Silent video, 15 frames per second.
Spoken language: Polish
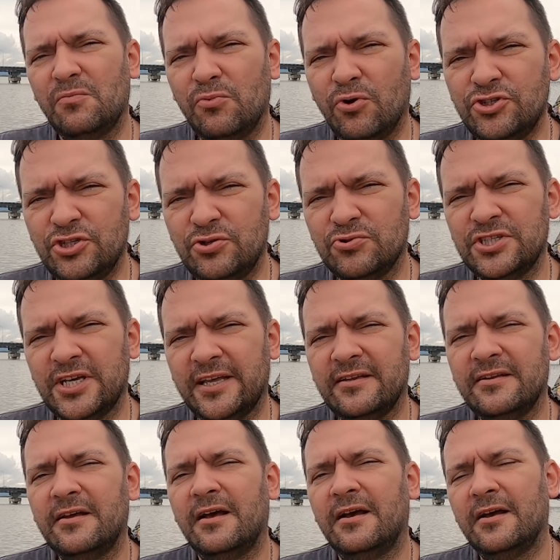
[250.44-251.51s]
Młodzi ludzie
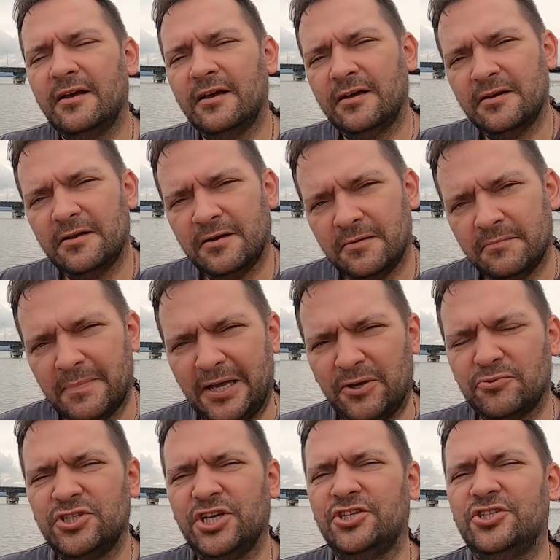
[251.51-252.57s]

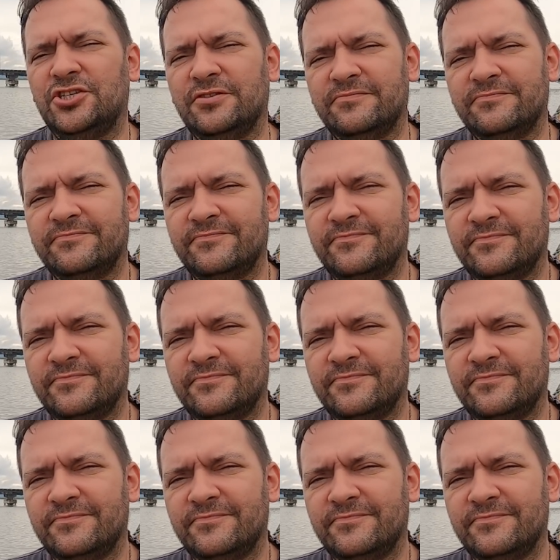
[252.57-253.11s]
mają dzieci.